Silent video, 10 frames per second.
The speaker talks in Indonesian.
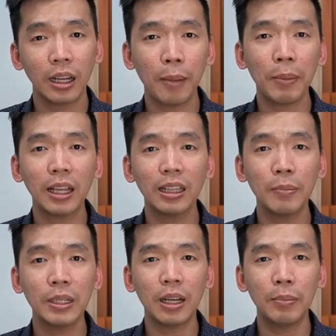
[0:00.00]
Kenapa kita
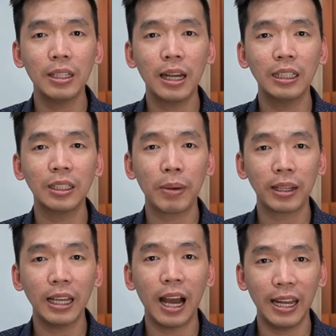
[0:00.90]
bisa menjadi
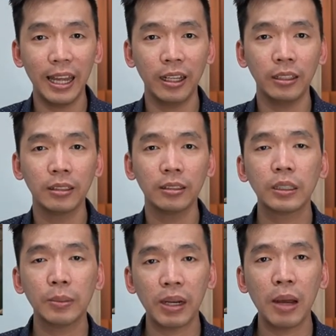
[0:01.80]
seperti alien?
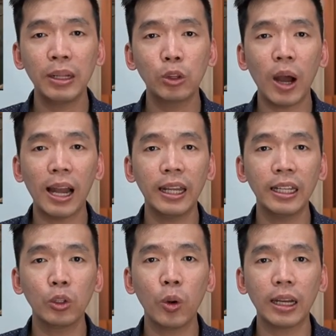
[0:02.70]
Sebenarnya bentuk
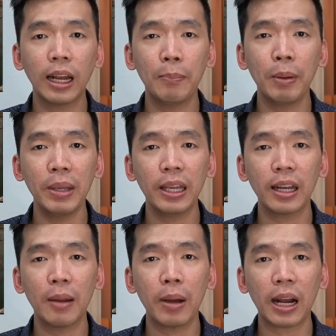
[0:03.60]
alien itu adalah
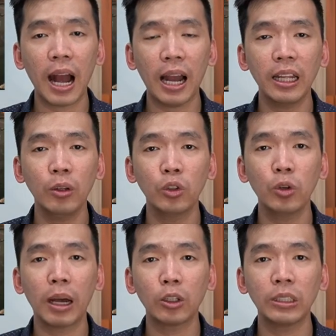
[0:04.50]
pemikiran para ahli
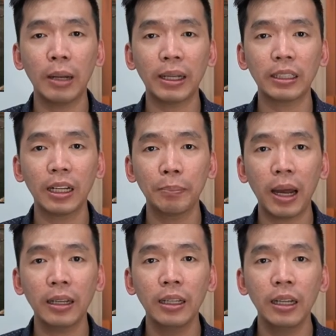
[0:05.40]
untuk manusia masa
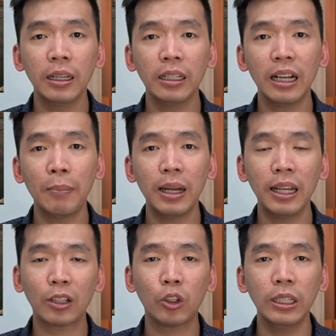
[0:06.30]
depan dengan
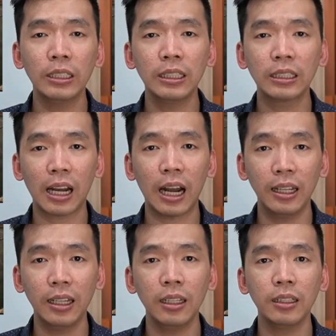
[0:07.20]
melihat kondisi sekarang
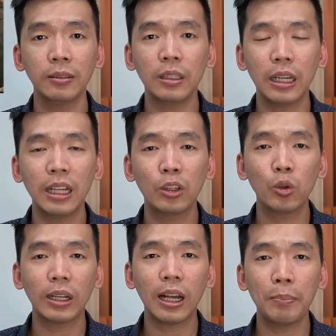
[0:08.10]
ini. Jadi
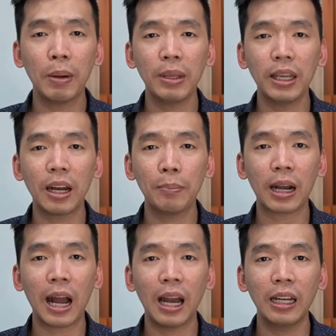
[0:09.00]
itu adalah pemikiran
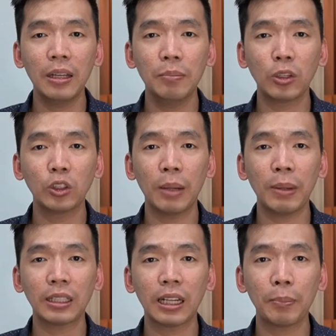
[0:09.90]
para ahli manusia
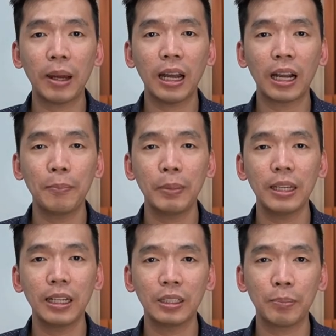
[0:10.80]
masa depan akan
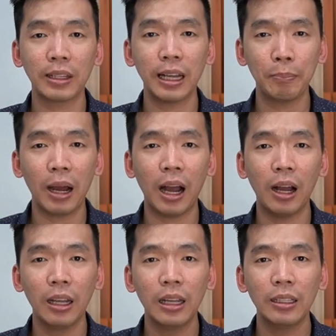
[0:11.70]
menjadi seperti
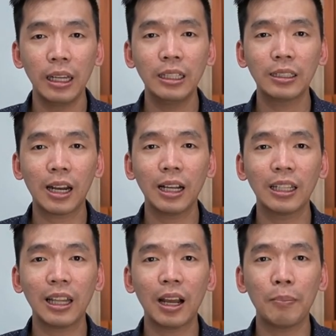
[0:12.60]
apa. Jadi sekarang
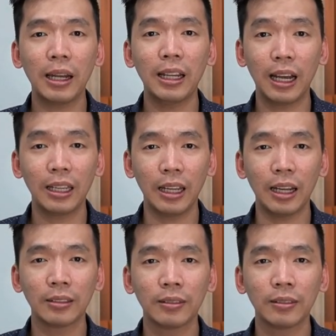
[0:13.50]
kita kembali lagi ya.